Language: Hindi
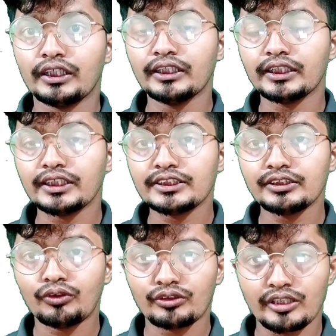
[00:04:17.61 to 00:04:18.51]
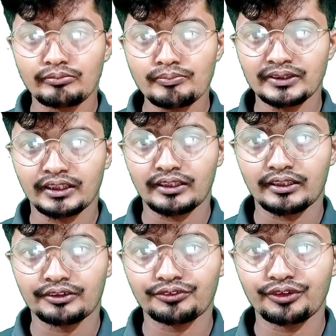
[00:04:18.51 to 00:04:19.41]
इंक्रीजिंग uh, ऑर्डर में बताना
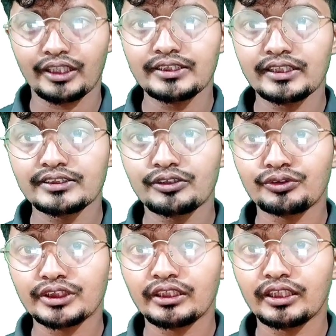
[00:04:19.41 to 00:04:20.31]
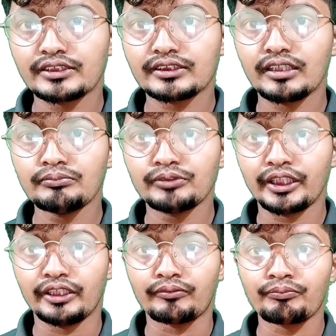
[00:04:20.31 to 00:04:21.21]
है तो राइट right आंसर हो जाएगा इसका
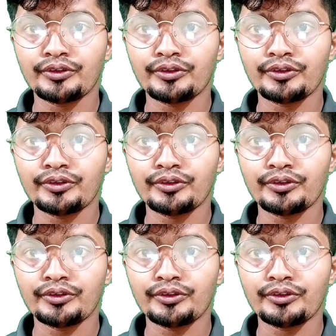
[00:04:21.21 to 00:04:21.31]
ए